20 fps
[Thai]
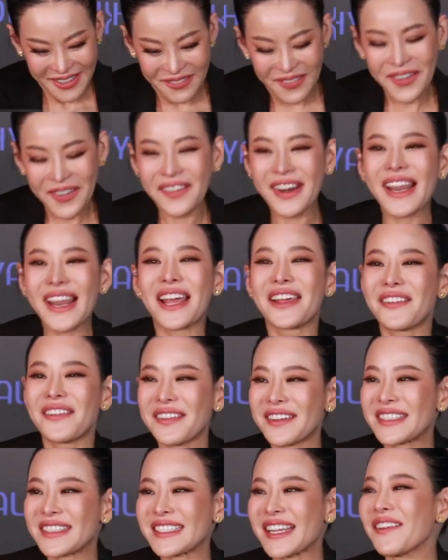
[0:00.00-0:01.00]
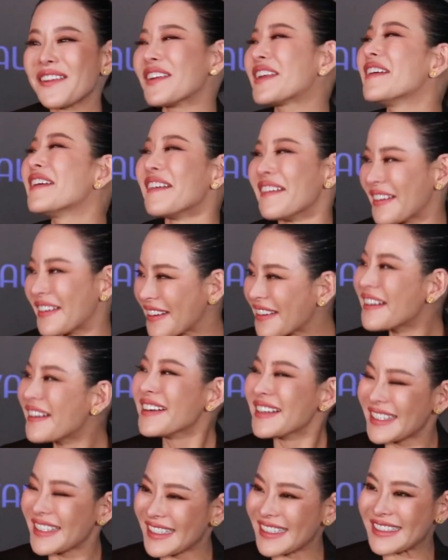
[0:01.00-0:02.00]
ไม่เป็นไรช่างมันเถอะเนาะ
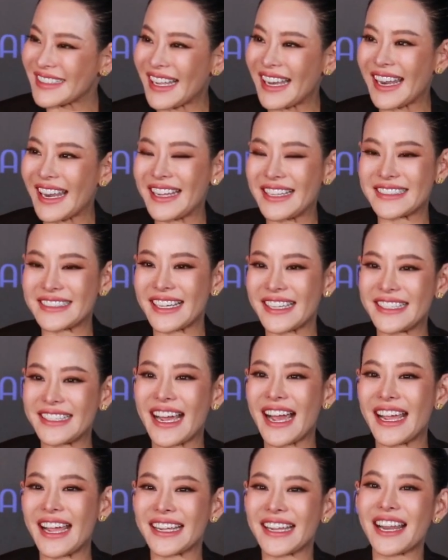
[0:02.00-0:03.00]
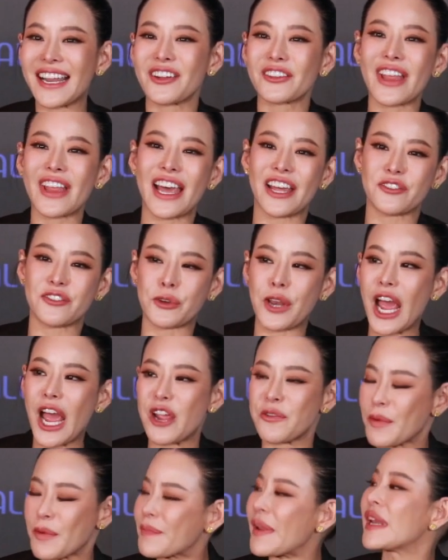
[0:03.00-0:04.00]
อะไรจะยังไงก็แล้วแต่สุดท้าย
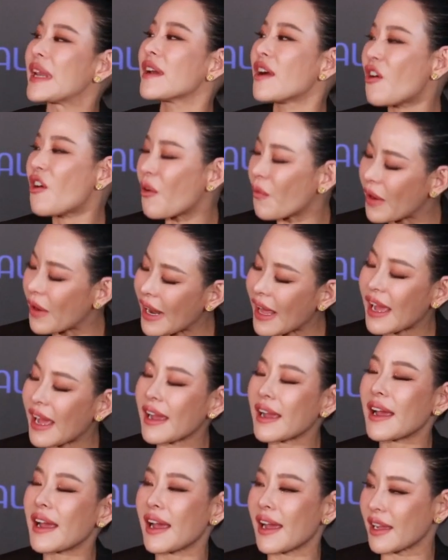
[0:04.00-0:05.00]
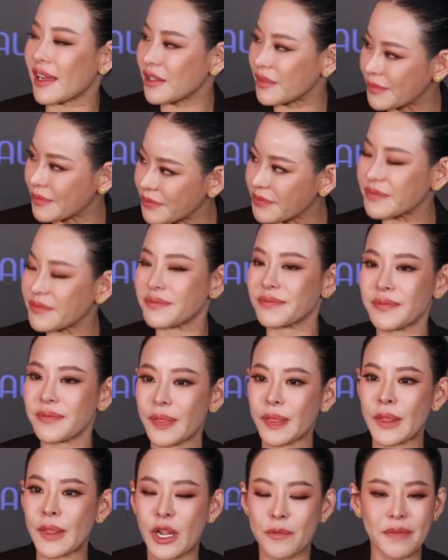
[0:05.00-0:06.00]
มันเป็นเรื่องของเวลาค่ะ อืม
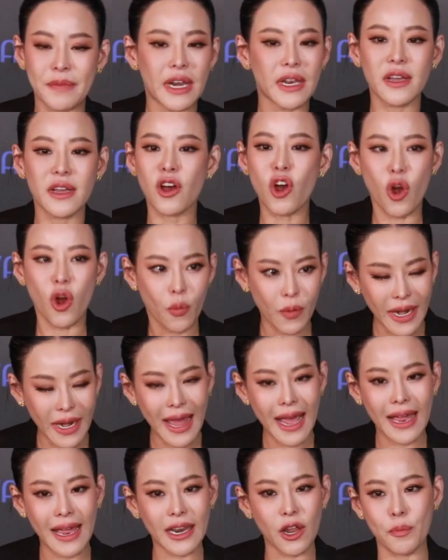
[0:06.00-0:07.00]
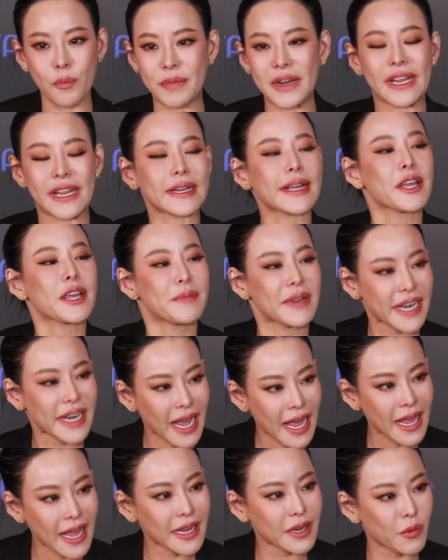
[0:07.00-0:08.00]
เป็นเรื่องของเวลาเราเปลี่ยนใครไม่
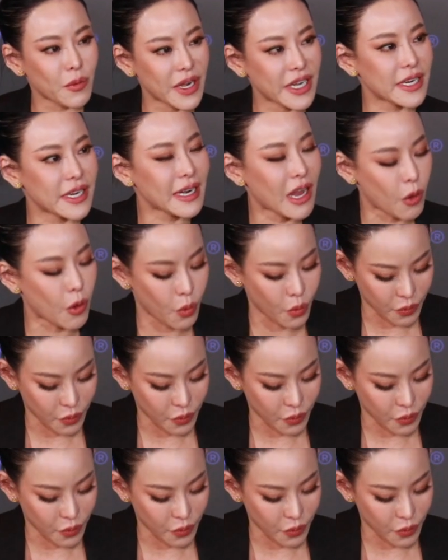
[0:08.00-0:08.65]
ได้ วันนี้เรา